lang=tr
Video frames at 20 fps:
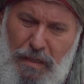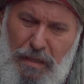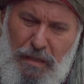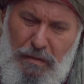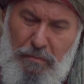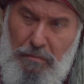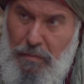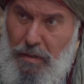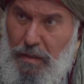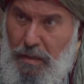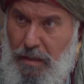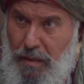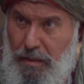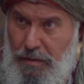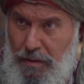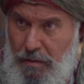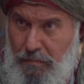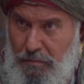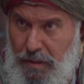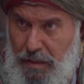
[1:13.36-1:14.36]
Ama
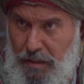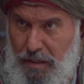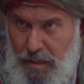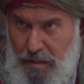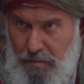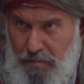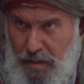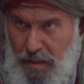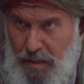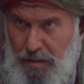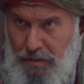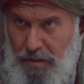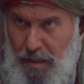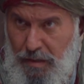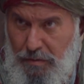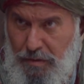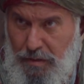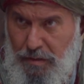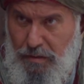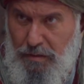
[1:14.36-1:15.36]
adamlar ama
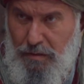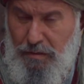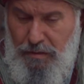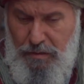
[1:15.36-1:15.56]
tabii